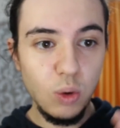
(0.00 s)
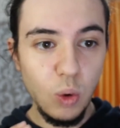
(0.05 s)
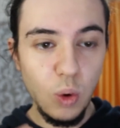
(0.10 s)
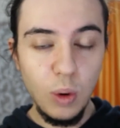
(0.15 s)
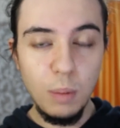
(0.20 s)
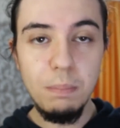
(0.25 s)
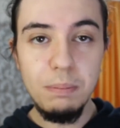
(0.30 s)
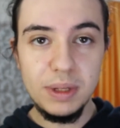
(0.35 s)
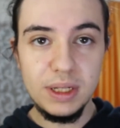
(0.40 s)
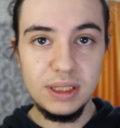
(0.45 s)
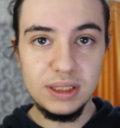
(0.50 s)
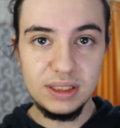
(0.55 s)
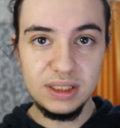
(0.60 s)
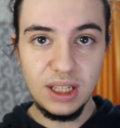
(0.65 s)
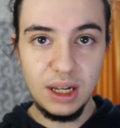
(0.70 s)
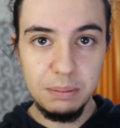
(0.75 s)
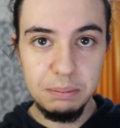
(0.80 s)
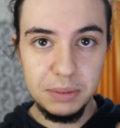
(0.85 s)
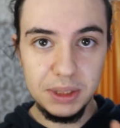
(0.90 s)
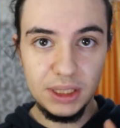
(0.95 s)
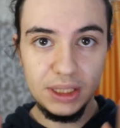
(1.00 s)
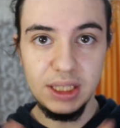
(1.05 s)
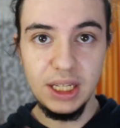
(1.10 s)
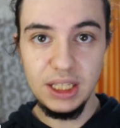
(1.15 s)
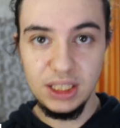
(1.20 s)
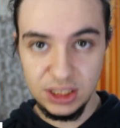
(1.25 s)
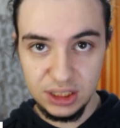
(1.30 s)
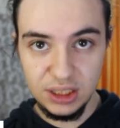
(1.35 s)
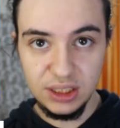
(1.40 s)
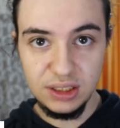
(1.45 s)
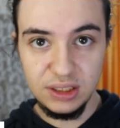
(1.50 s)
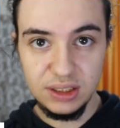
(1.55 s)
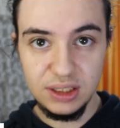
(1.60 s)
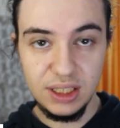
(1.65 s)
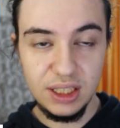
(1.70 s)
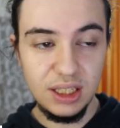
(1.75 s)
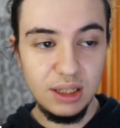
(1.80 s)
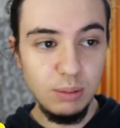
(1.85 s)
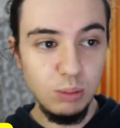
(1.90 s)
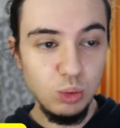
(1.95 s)
10 bin izlenmeye geçtiniz
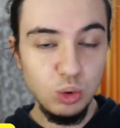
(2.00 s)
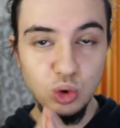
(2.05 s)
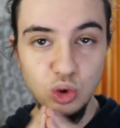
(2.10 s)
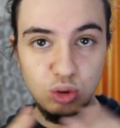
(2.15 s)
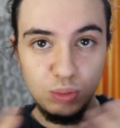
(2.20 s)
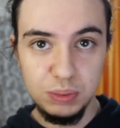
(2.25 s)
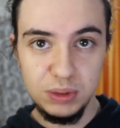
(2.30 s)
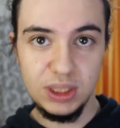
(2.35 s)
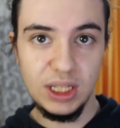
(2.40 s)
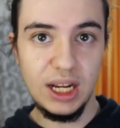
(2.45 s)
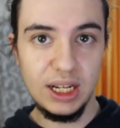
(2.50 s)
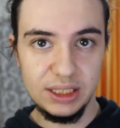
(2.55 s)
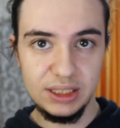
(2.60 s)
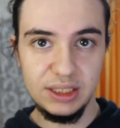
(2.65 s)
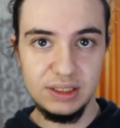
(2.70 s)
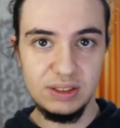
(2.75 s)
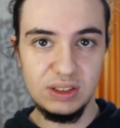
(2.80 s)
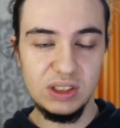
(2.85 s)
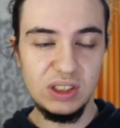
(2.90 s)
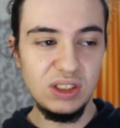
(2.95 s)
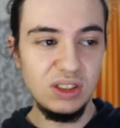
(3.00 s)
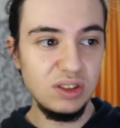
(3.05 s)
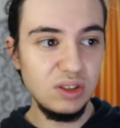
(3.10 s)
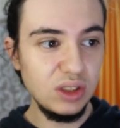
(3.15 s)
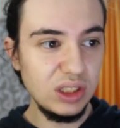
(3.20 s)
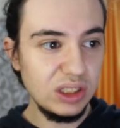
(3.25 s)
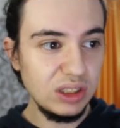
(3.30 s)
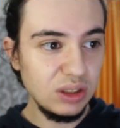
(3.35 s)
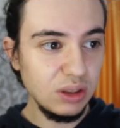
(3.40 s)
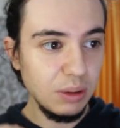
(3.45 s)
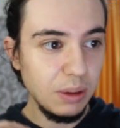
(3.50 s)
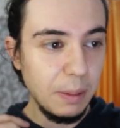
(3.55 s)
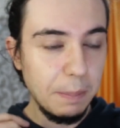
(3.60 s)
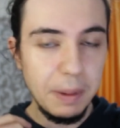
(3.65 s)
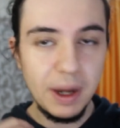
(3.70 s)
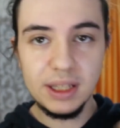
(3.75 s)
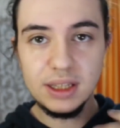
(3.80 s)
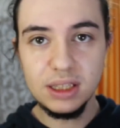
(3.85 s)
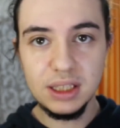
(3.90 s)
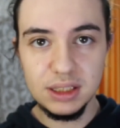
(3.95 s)
diyelim. 100 binlerdesiniz. Siz
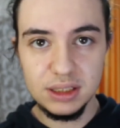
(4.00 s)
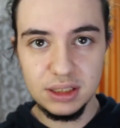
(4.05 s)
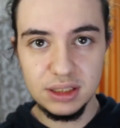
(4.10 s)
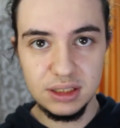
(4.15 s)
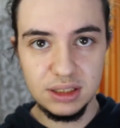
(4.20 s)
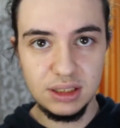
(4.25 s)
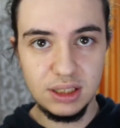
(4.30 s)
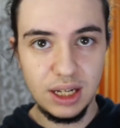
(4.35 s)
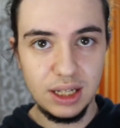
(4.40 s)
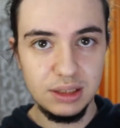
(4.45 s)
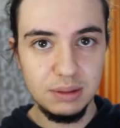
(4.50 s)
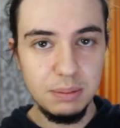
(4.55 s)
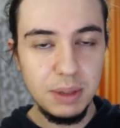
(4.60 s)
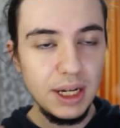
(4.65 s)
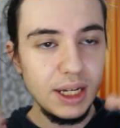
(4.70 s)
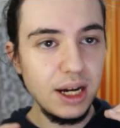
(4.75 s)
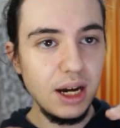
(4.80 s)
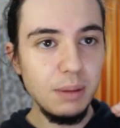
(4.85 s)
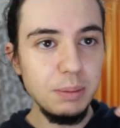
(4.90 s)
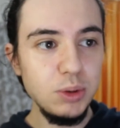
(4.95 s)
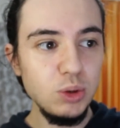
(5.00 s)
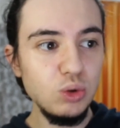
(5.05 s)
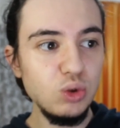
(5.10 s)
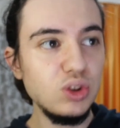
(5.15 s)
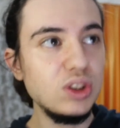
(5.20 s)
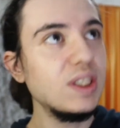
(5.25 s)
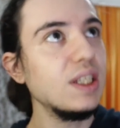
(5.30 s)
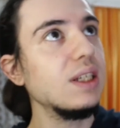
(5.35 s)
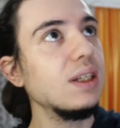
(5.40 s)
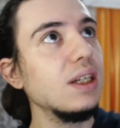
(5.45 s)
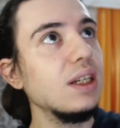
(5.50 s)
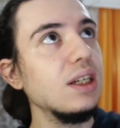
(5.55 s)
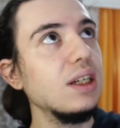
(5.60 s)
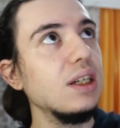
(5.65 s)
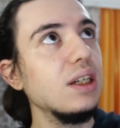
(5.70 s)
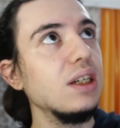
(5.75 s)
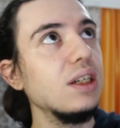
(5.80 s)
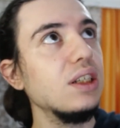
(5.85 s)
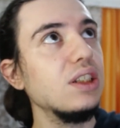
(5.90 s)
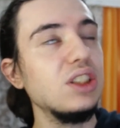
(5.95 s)
patladınız yani. Bayağı bir yüksek
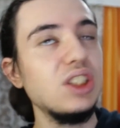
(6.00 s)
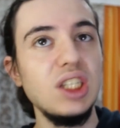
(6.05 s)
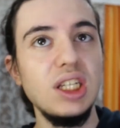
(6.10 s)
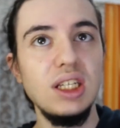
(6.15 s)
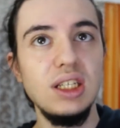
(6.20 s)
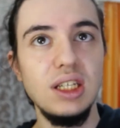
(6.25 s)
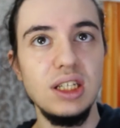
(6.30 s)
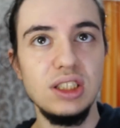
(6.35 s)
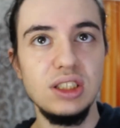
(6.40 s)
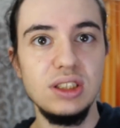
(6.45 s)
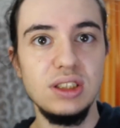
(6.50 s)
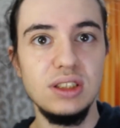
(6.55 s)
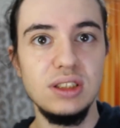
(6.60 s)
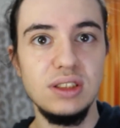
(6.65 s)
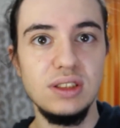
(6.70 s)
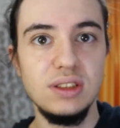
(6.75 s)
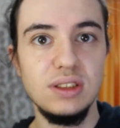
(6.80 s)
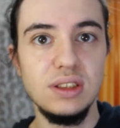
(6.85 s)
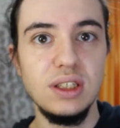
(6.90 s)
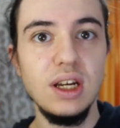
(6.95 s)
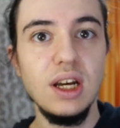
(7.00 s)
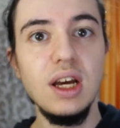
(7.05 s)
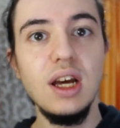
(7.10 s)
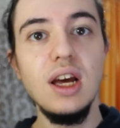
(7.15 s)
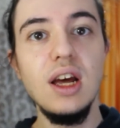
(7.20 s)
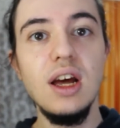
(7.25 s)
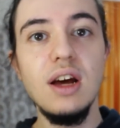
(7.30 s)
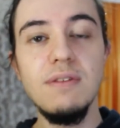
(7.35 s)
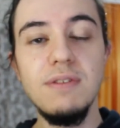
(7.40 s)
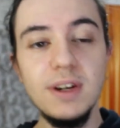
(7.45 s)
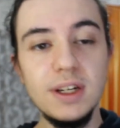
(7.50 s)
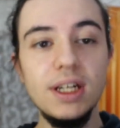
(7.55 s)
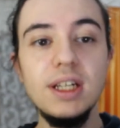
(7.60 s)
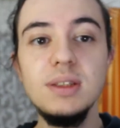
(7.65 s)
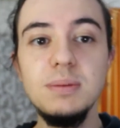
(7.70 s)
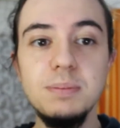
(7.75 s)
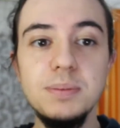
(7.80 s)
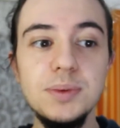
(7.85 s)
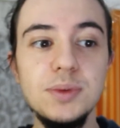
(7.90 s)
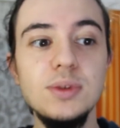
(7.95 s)
e, şeye geçtiniz.
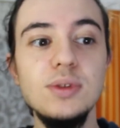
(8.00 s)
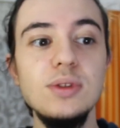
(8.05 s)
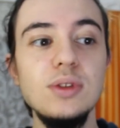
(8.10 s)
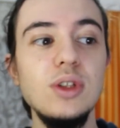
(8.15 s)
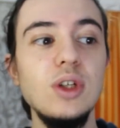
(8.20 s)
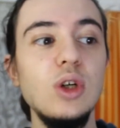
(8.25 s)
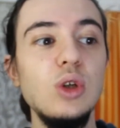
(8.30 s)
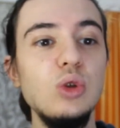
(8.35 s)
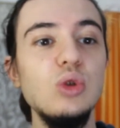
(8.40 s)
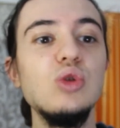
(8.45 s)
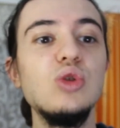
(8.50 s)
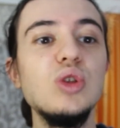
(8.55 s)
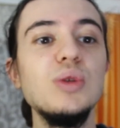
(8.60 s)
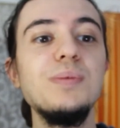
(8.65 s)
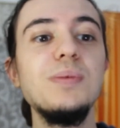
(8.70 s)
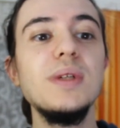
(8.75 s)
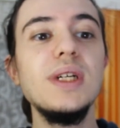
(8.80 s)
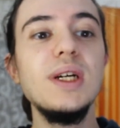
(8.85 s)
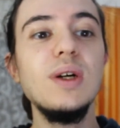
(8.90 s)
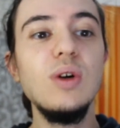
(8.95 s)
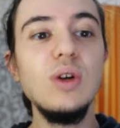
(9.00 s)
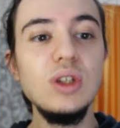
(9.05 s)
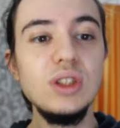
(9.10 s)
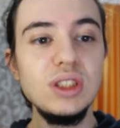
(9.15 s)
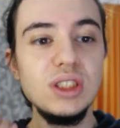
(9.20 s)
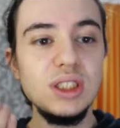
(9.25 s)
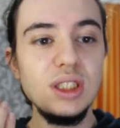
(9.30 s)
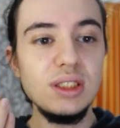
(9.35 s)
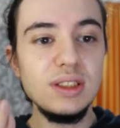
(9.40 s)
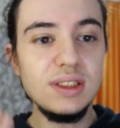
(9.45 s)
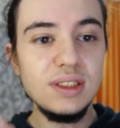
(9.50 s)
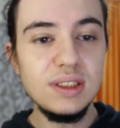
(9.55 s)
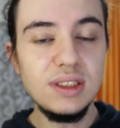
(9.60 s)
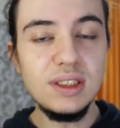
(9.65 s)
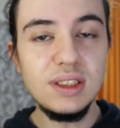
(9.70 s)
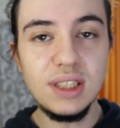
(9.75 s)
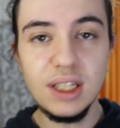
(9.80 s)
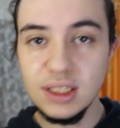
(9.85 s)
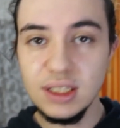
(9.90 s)
Fakat bunu YouTube önce sizi